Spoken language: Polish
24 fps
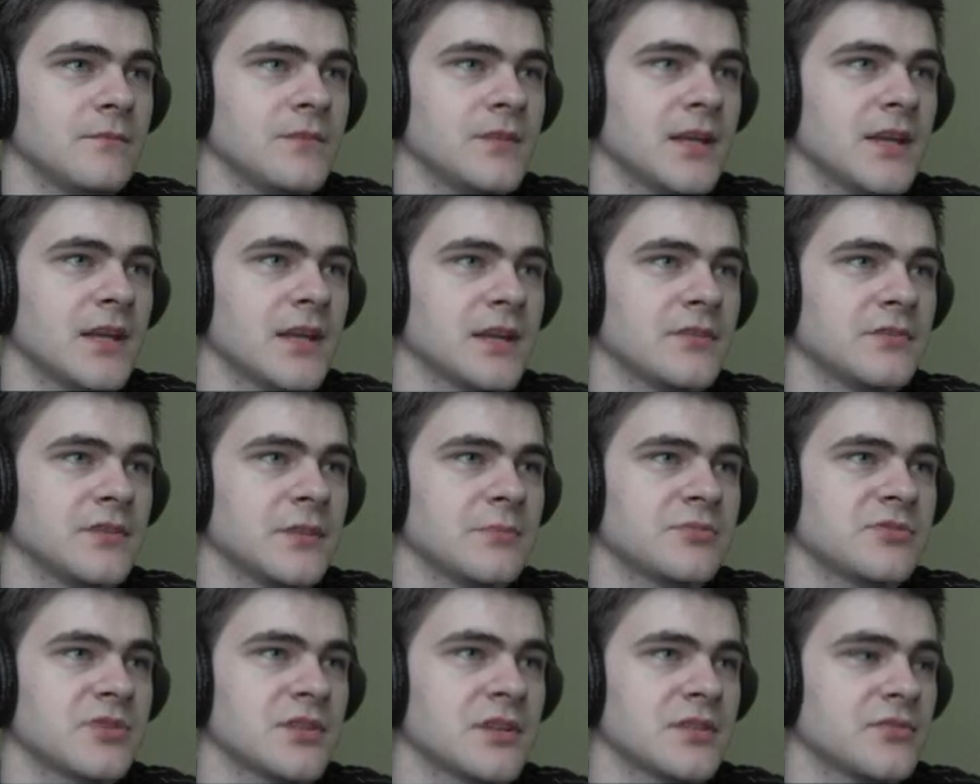Tak jak
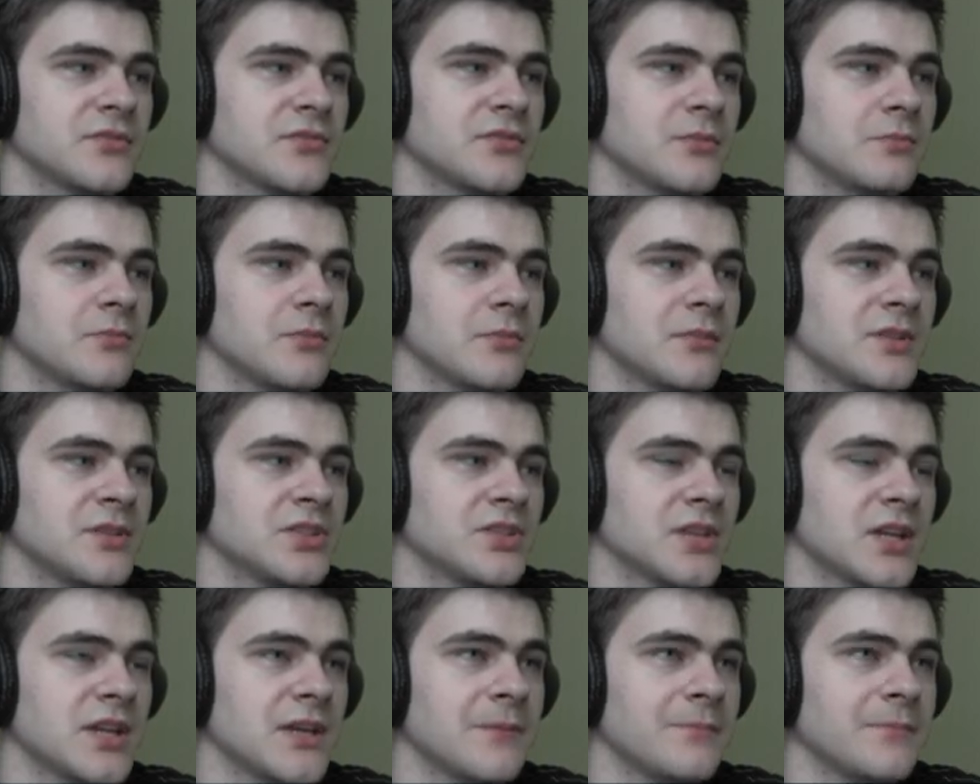na przykład w tym
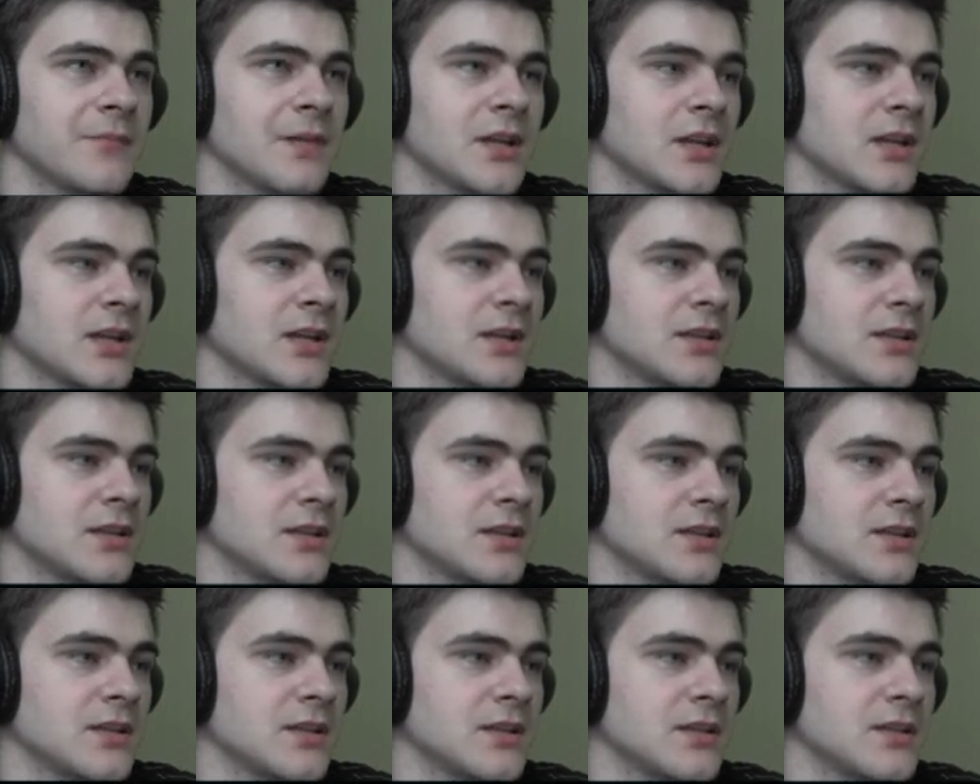momencie
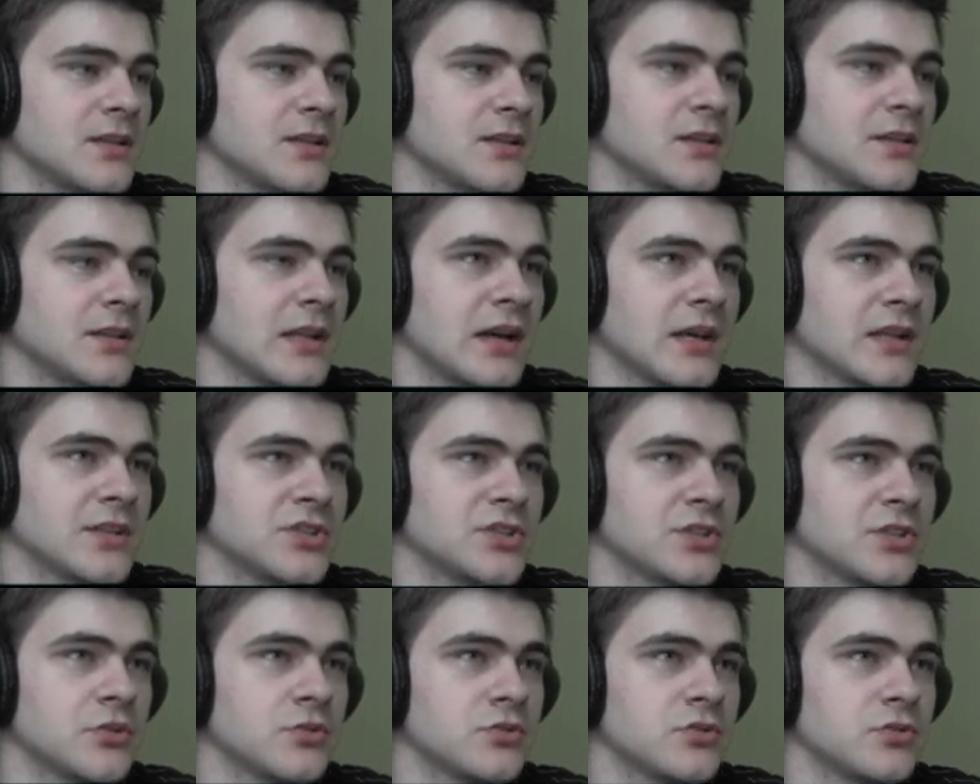na
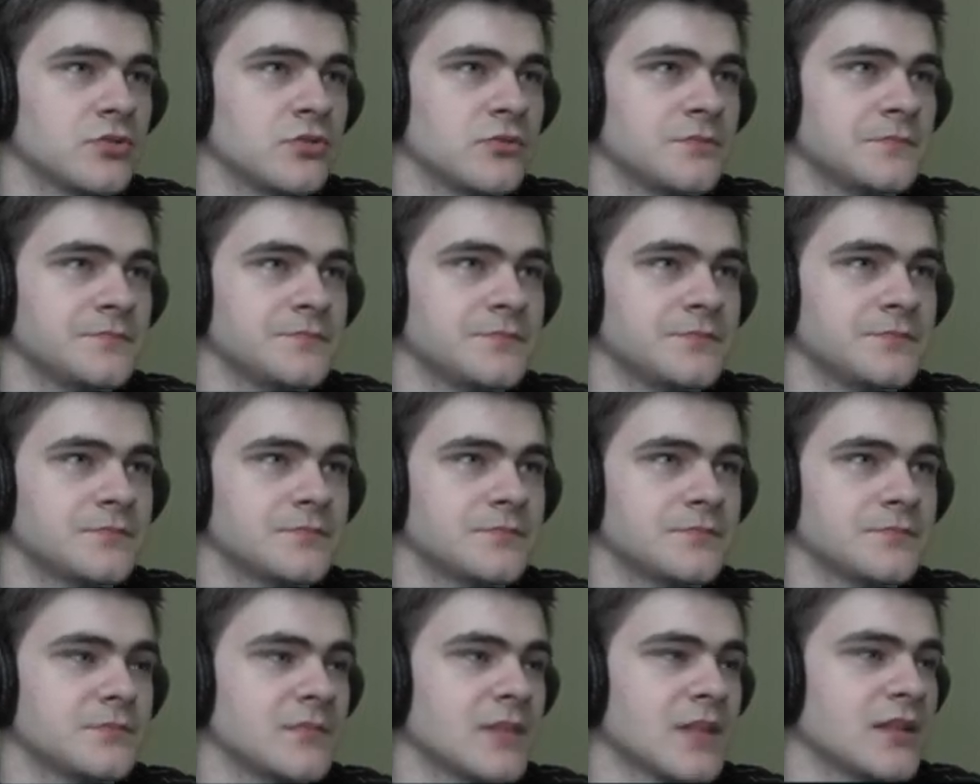środku
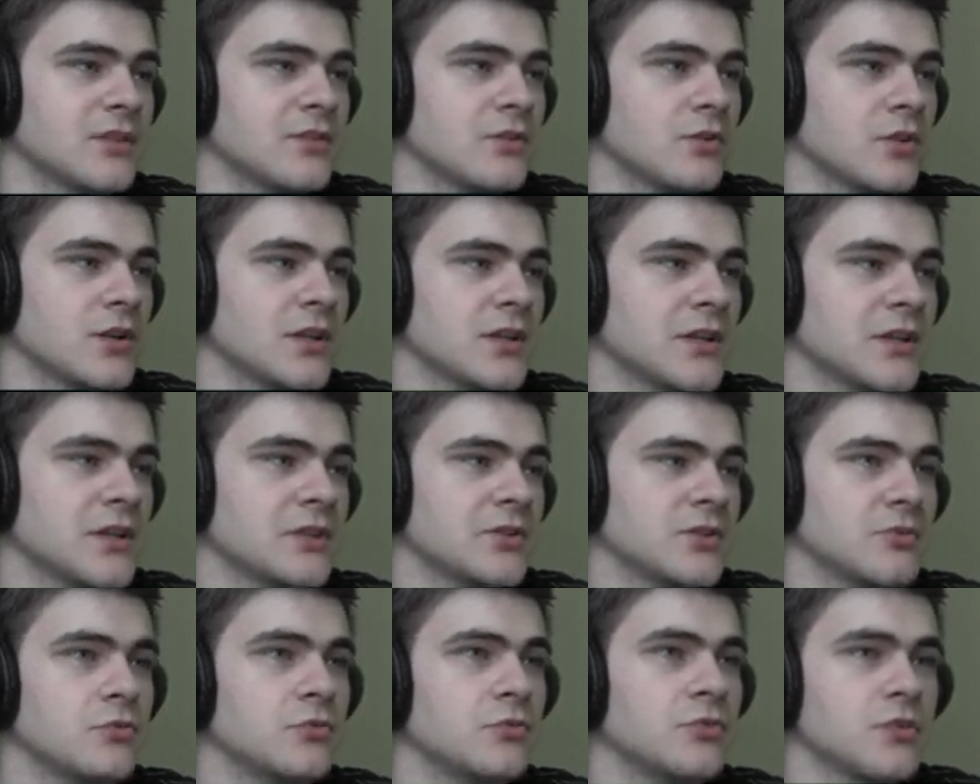na dole
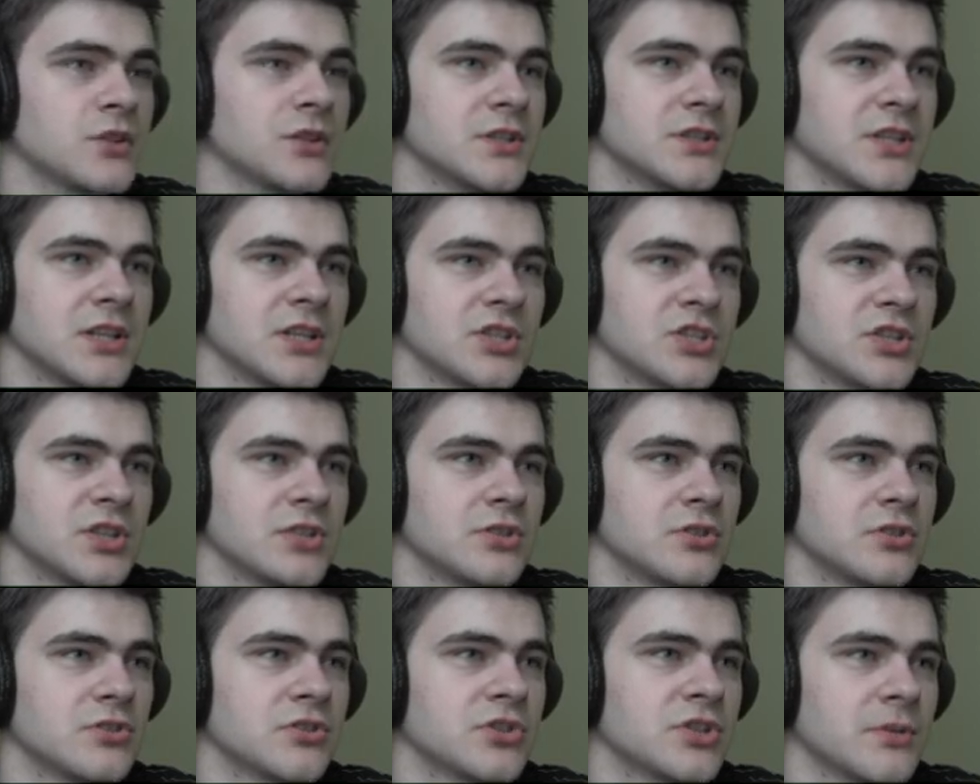i u góry też
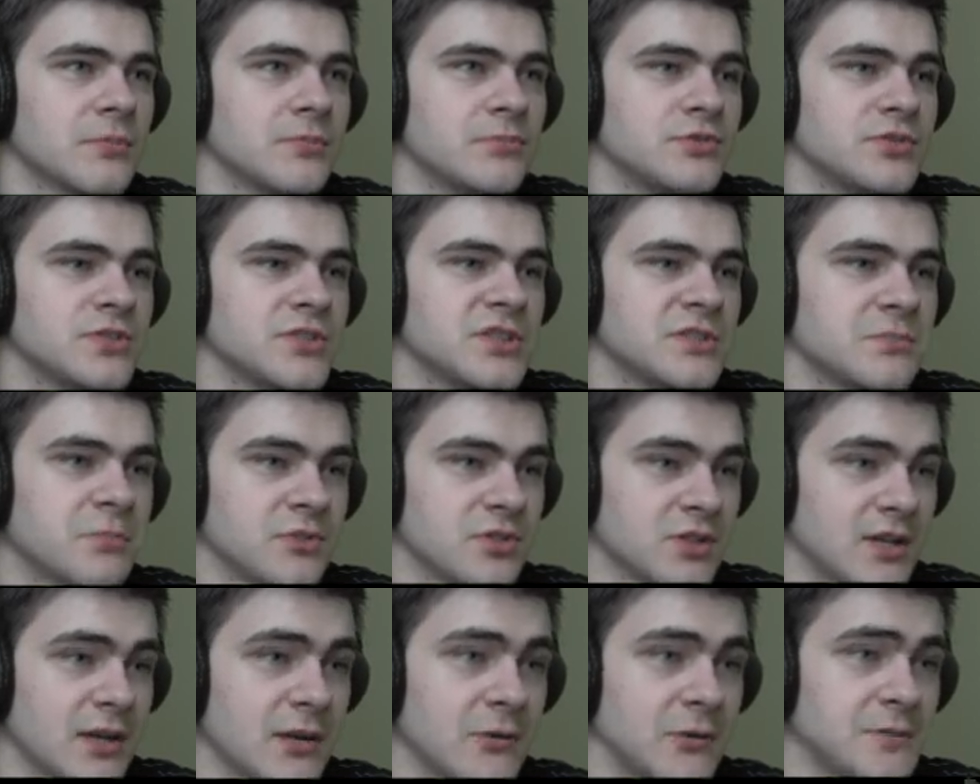się troszkę później
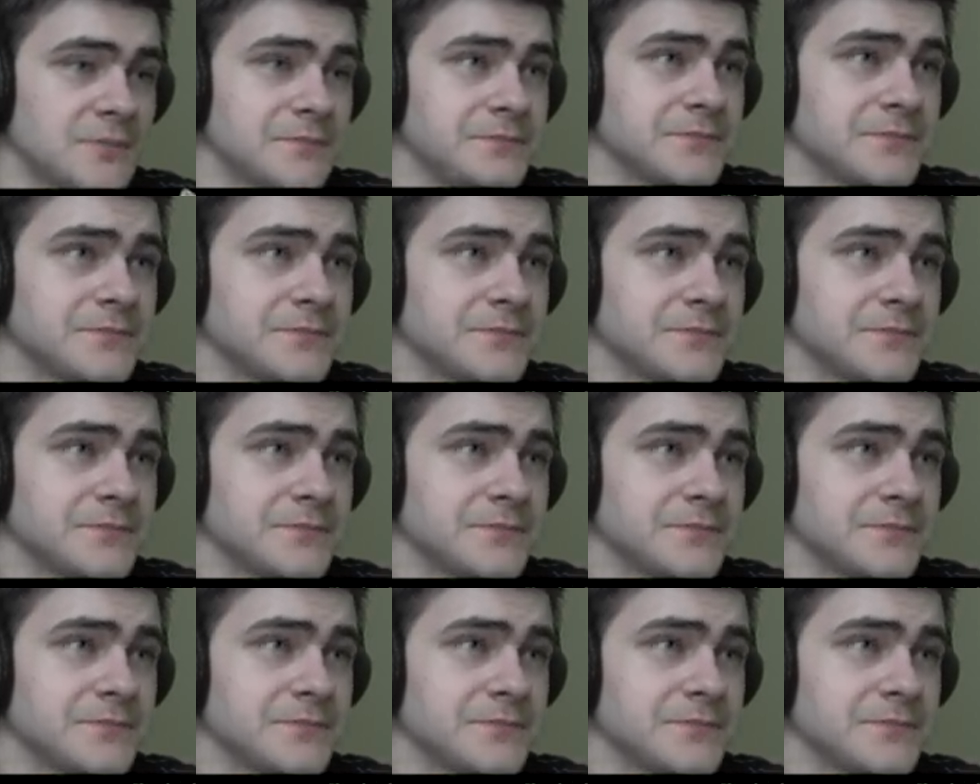spotkały.